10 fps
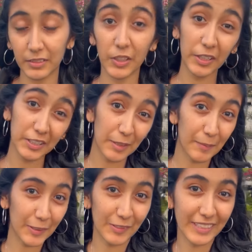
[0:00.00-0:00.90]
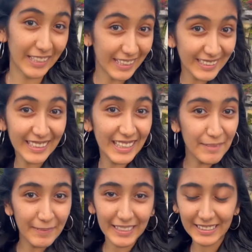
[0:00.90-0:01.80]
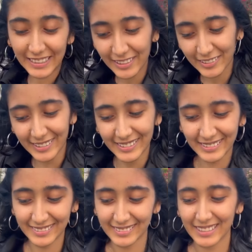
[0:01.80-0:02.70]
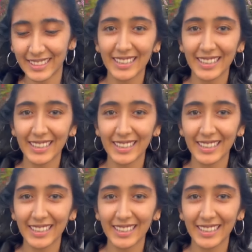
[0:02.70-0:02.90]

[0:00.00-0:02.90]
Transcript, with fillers: No hay otra oportunidad ni nada parecido. ¿Cómo, cómo, cómo?